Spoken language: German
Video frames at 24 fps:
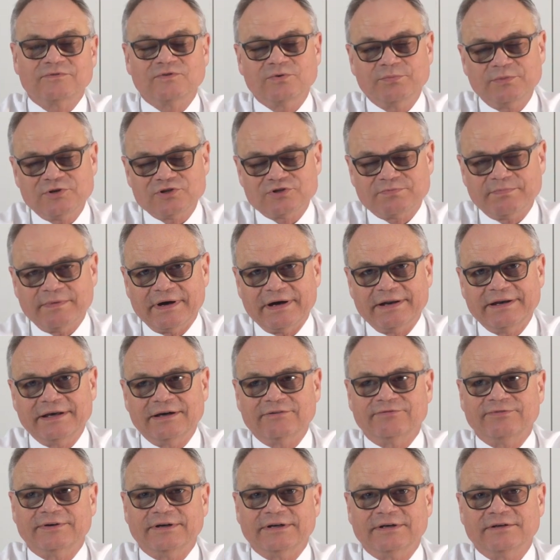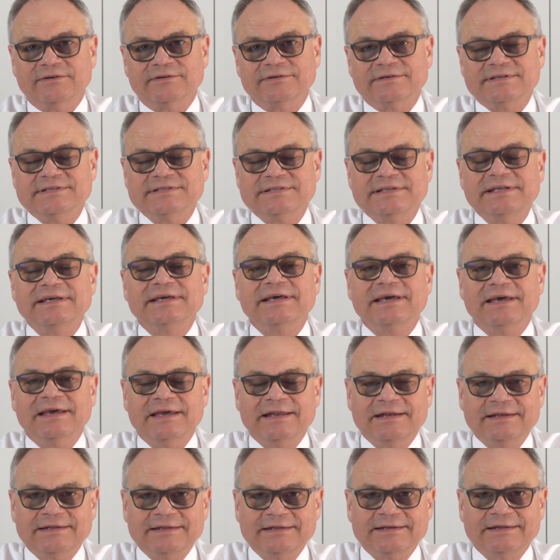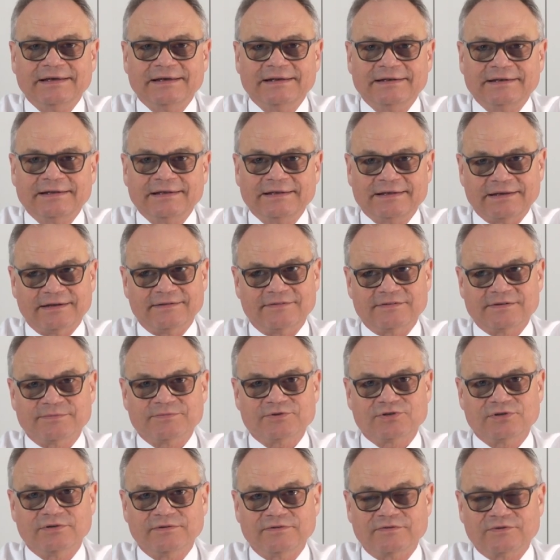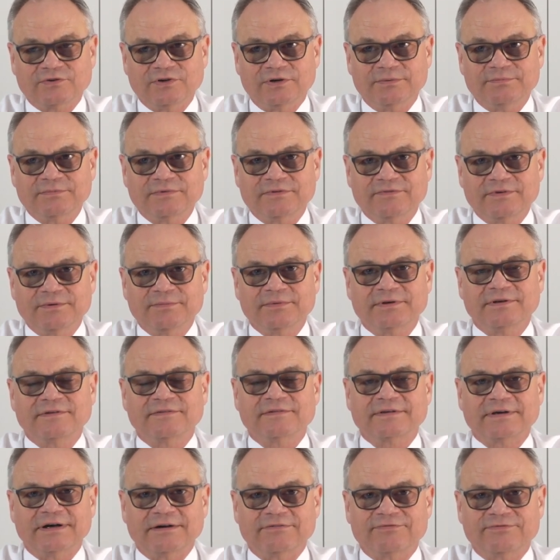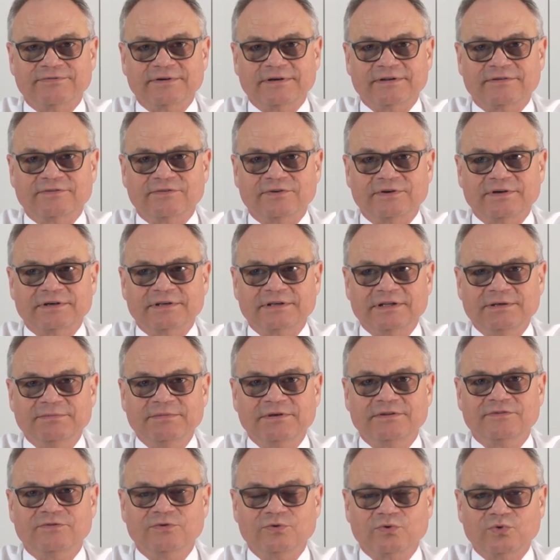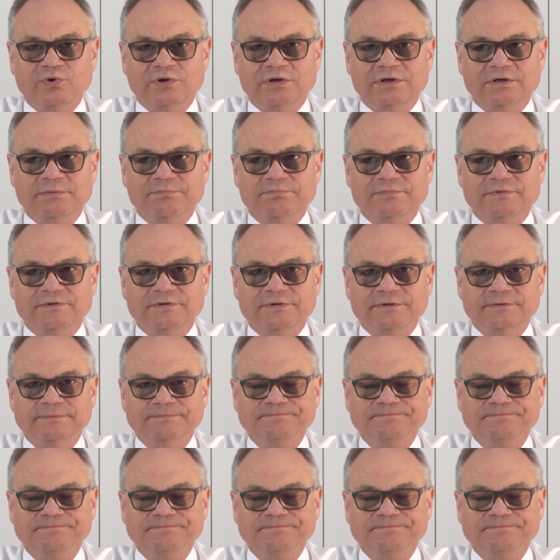zumindest meine Erfahrung, das dicke Ende dann ganz am Schluss kommt, wenn man das Kraftfahrzeug nämlich zurückgibt.